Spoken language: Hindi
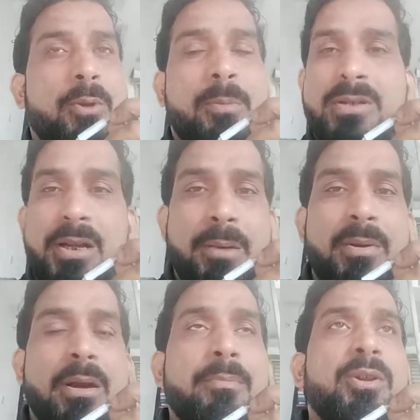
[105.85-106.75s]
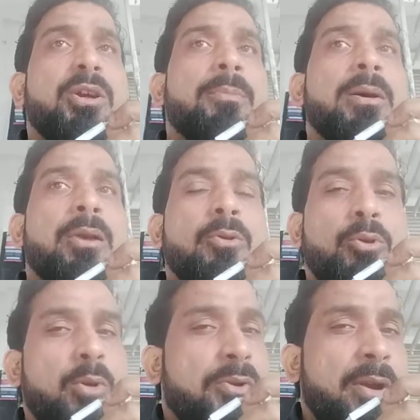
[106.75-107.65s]
प्रॉपर सेटअप में काम नहीं कर पा रहा हूँ
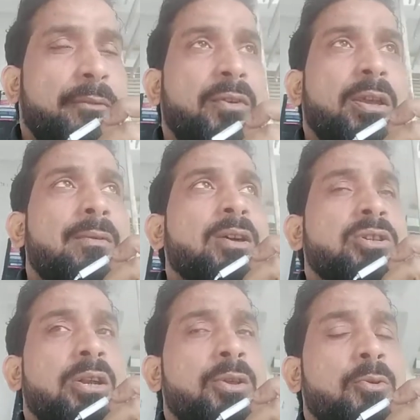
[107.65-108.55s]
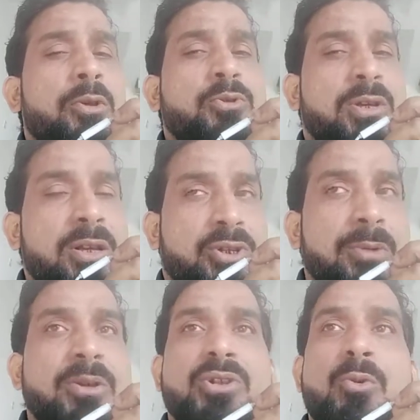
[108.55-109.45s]
थोड़ा ट्रैफिक की आवाज़ आ रही होगी उसके लिए
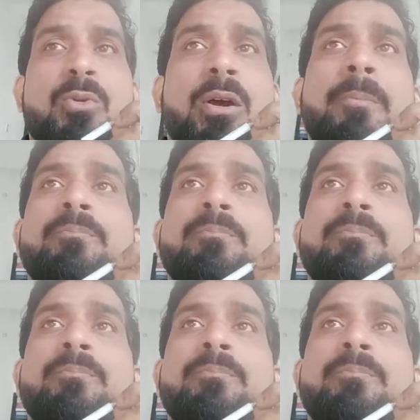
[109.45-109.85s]
क्षमा चाहूँगा